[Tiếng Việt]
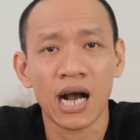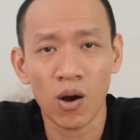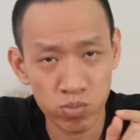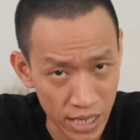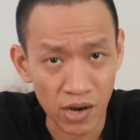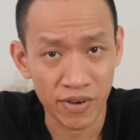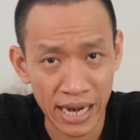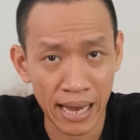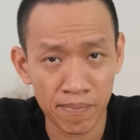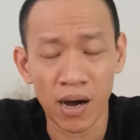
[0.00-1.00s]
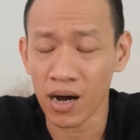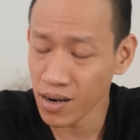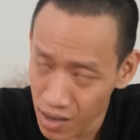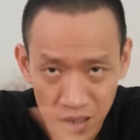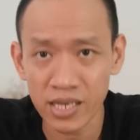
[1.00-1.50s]
không chỉ ở Việt Nam mà ở
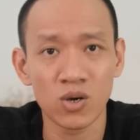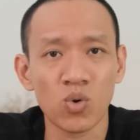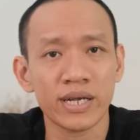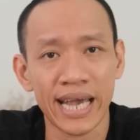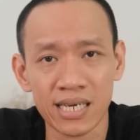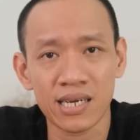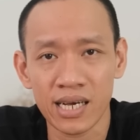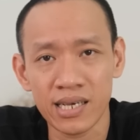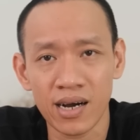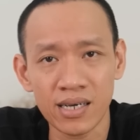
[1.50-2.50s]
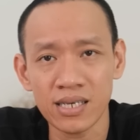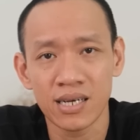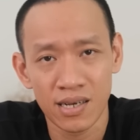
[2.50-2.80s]
rất nhiều quốc gia trên thế giới,